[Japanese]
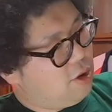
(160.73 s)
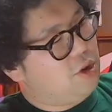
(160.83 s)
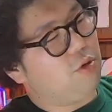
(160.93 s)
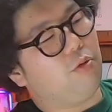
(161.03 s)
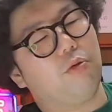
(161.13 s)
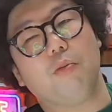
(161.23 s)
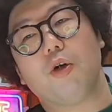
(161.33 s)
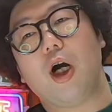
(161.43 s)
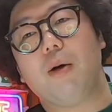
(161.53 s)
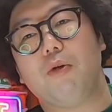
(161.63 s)
一応ここも
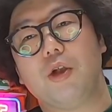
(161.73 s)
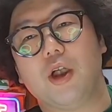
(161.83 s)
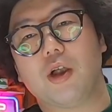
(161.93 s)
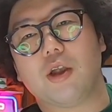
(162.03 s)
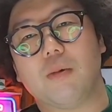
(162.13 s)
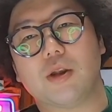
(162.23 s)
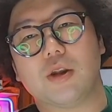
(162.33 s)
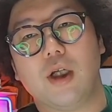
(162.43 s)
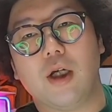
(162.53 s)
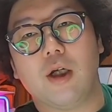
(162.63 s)
カーボンになってます
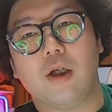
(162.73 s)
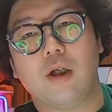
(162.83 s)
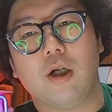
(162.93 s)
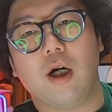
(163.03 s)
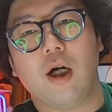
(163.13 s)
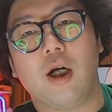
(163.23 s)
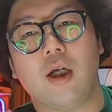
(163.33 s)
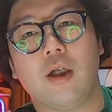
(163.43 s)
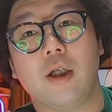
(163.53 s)
ね。はい。